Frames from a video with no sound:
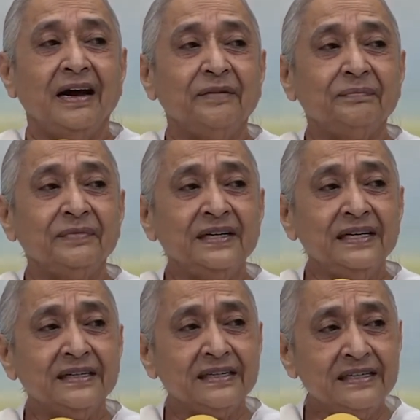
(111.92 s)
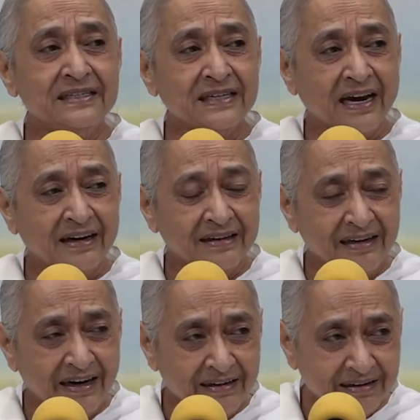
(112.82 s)
आपकी
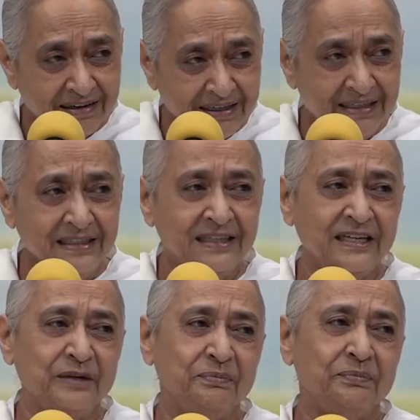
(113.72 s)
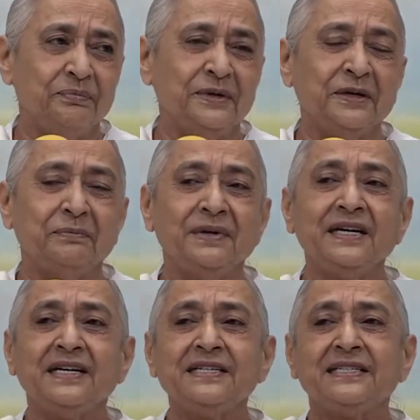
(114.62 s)
चाहना नहीं थी फिर भी
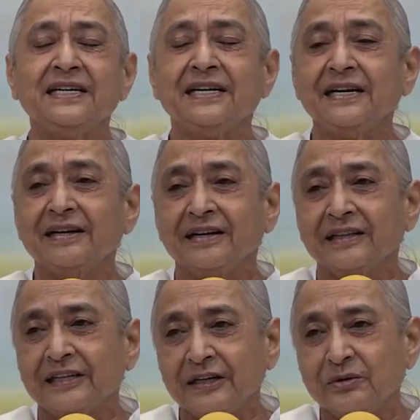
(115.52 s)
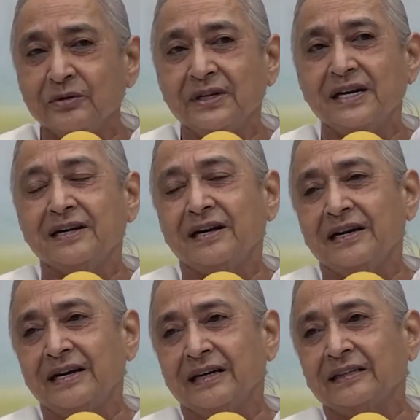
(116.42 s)
किसी की गलती को देख
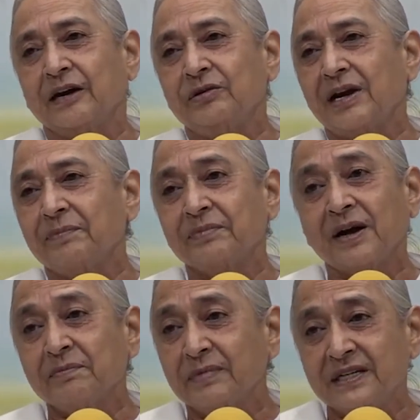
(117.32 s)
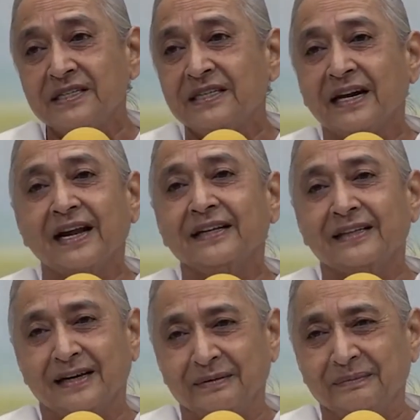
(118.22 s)
लिया था और आपका मन चला
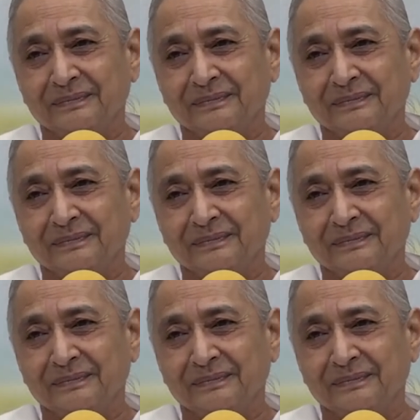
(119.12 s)
था